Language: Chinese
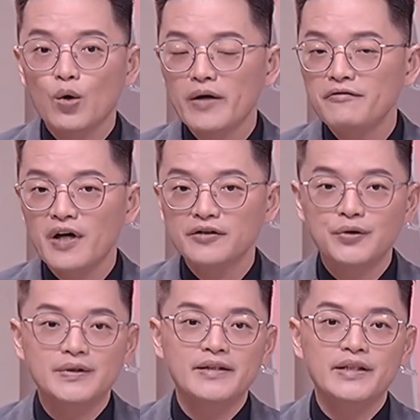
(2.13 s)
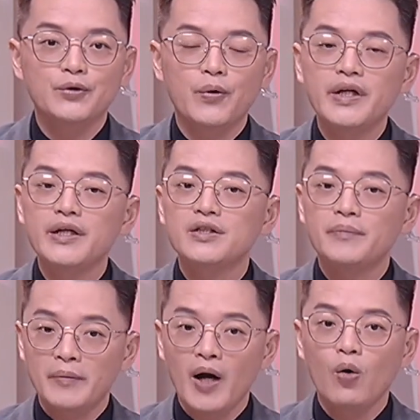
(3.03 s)
官方救灾行动一直
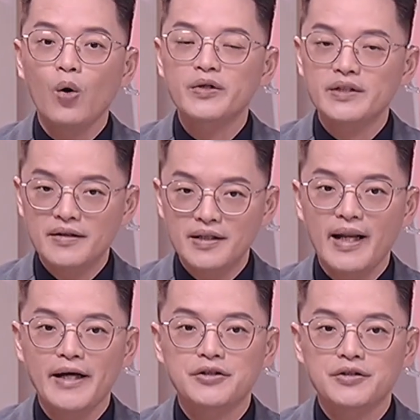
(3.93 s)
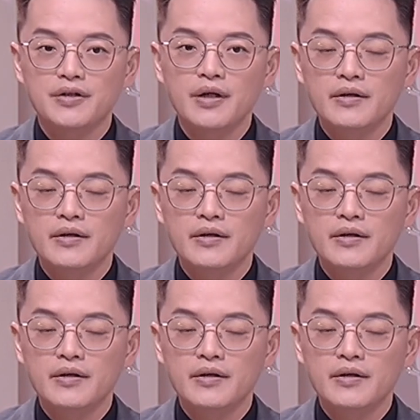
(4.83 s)
被炮轰，姗姗来迟。